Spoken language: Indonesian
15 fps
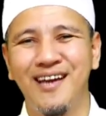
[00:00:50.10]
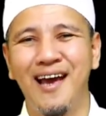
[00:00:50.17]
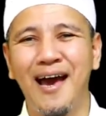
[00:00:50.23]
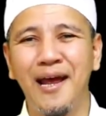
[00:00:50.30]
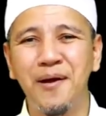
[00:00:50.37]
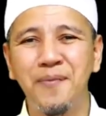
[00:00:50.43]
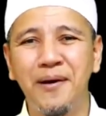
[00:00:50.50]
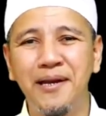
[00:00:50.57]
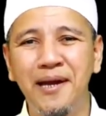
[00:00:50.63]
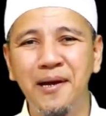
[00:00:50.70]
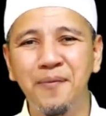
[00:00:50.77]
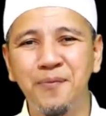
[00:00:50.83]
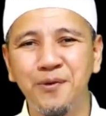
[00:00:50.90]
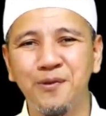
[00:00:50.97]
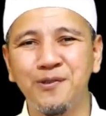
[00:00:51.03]
Eh,
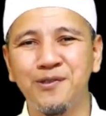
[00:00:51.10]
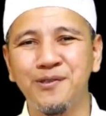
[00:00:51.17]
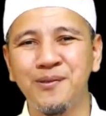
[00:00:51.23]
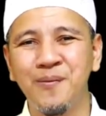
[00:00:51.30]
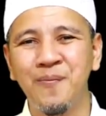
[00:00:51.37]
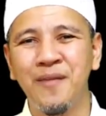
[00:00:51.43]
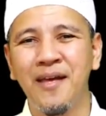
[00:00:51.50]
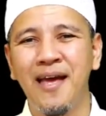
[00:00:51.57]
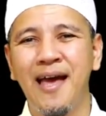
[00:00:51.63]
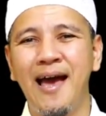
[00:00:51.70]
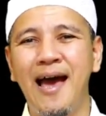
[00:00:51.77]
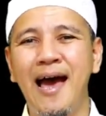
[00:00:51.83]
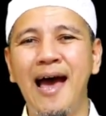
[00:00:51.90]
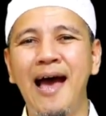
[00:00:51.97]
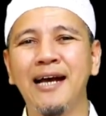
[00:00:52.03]
harapannya putus.
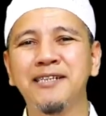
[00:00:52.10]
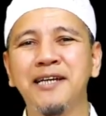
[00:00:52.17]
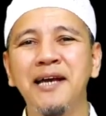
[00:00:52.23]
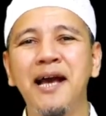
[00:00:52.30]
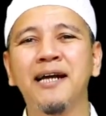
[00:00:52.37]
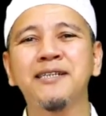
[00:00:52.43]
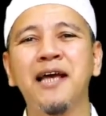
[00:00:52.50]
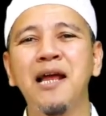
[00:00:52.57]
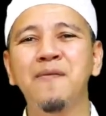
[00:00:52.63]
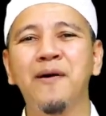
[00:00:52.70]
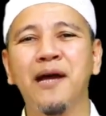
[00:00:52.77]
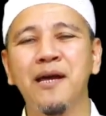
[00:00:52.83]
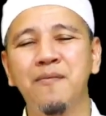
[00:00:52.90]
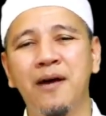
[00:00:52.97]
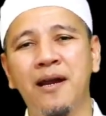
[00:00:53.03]
Asa yang salah
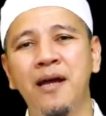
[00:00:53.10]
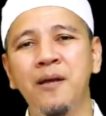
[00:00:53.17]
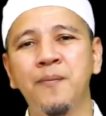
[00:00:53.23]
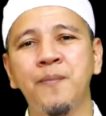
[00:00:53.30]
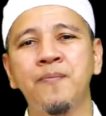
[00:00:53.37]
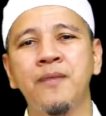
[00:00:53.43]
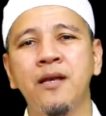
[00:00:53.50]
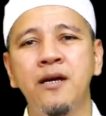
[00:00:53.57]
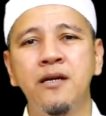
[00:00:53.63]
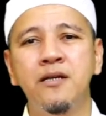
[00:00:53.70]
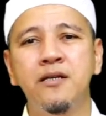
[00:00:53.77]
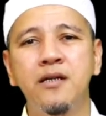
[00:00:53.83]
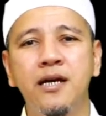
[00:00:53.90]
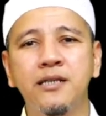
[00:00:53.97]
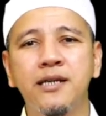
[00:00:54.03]
bagaimana?
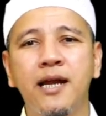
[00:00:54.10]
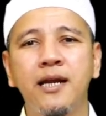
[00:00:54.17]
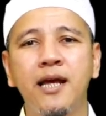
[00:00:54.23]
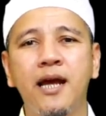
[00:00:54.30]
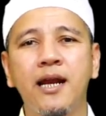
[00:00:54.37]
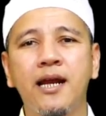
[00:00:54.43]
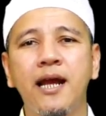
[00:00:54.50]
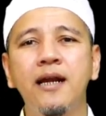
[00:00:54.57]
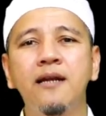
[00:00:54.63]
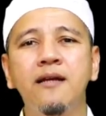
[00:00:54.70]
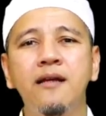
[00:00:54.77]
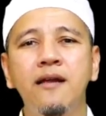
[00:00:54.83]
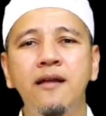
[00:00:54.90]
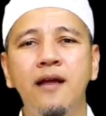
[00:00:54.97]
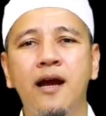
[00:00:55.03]
Dia sandarkan
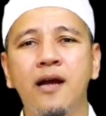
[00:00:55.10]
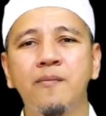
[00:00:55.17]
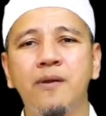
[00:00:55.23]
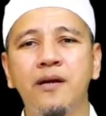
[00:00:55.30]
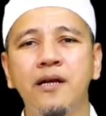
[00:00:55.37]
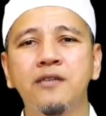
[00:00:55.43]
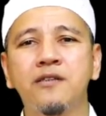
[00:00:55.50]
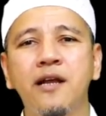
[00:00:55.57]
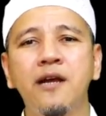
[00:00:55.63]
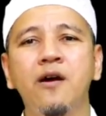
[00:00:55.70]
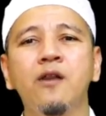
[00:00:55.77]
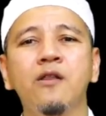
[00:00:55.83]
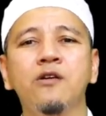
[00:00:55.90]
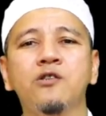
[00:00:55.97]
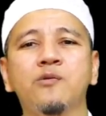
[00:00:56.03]
dirinya kepada selain
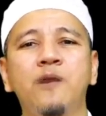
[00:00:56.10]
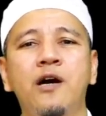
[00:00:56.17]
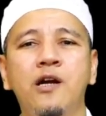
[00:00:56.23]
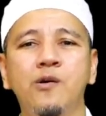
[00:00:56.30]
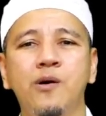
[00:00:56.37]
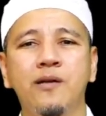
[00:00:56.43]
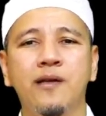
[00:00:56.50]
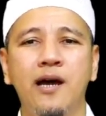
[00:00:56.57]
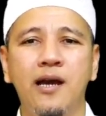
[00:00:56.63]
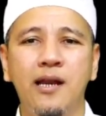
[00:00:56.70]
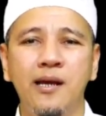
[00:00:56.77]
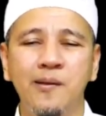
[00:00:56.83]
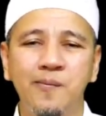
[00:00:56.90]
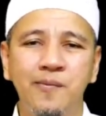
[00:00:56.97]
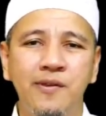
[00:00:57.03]
Allah Subhanahu wa
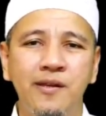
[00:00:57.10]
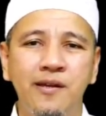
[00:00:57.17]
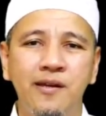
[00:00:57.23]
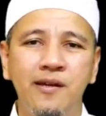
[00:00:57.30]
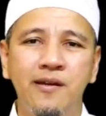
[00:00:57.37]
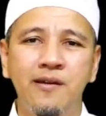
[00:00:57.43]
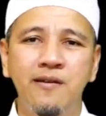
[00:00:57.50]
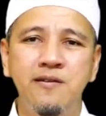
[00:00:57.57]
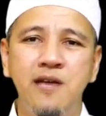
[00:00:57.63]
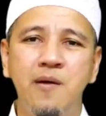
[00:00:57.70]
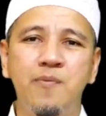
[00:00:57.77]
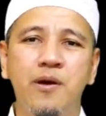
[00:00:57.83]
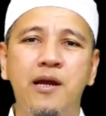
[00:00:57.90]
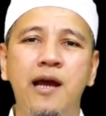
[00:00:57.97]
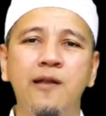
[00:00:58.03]
taala.
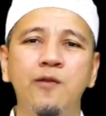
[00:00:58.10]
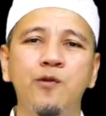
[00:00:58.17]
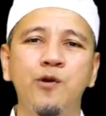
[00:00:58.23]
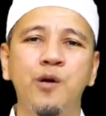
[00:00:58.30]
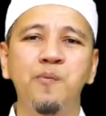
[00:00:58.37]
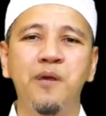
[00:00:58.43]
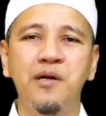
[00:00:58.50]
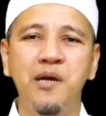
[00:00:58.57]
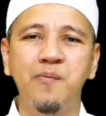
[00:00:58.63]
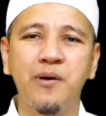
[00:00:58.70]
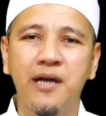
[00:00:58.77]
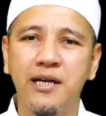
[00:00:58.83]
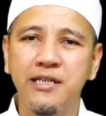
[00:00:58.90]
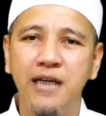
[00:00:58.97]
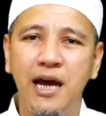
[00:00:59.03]
Dia bergantung kepada
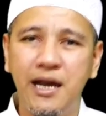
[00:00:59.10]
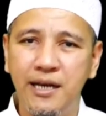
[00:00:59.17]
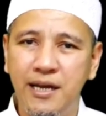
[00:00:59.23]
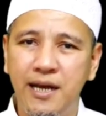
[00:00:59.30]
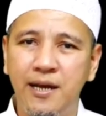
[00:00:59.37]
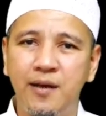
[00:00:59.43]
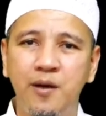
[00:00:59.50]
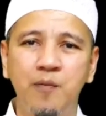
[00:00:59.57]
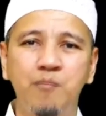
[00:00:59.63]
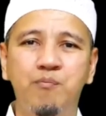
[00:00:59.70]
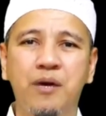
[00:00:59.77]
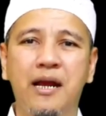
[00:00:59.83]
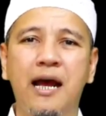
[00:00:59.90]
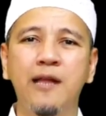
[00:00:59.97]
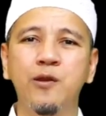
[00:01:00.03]
pekerjaannya,
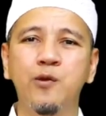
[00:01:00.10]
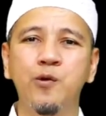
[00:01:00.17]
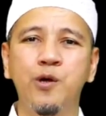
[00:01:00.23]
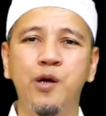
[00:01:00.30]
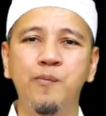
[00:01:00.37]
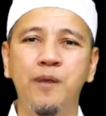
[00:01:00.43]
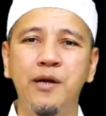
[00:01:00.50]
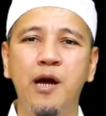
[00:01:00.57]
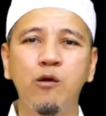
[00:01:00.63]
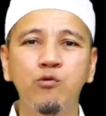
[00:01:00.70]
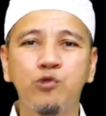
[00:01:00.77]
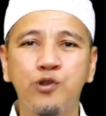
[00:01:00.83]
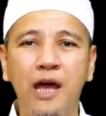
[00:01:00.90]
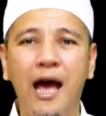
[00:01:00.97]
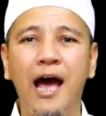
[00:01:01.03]
bergantung kepada
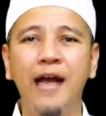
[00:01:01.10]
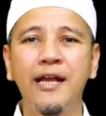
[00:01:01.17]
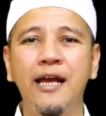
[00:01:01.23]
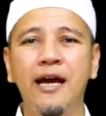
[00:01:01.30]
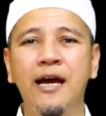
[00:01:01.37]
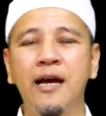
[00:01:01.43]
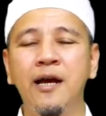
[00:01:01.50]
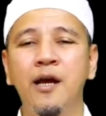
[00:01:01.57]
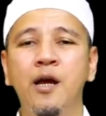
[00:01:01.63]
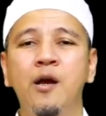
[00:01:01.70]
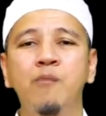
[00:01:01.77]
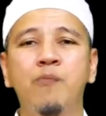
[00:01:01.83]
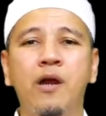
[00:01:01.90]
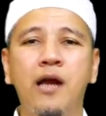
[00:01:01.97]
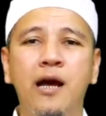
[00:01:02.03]
usahanya,
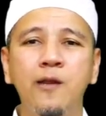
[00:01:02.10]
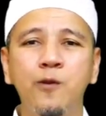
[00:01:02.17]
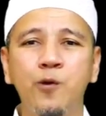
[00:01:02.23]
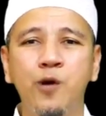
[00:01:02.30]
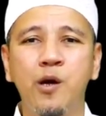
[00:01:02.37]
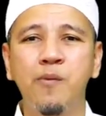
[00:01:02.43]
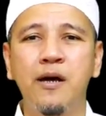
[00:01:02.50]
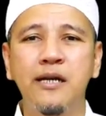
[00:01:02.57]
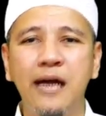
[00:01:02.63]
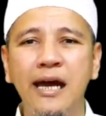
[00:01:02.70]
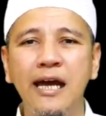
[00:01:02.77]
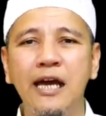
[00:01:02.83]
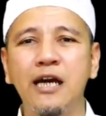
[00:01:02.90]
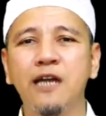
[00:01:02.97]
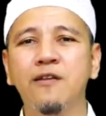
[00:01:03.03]
bergantung
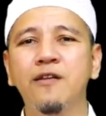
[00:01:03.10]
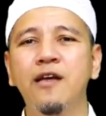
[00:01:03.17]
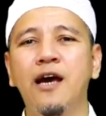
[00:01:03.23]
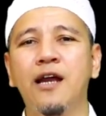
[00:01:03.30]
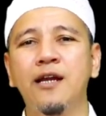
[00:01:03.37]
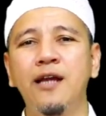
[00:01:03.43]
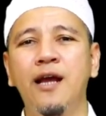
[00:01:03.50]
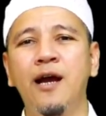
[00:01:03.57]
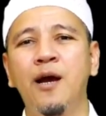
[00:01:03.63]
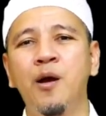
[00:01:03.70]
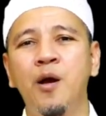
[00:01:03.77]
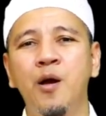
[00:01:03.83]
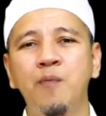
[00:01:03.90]
kepada ikhtiarnya,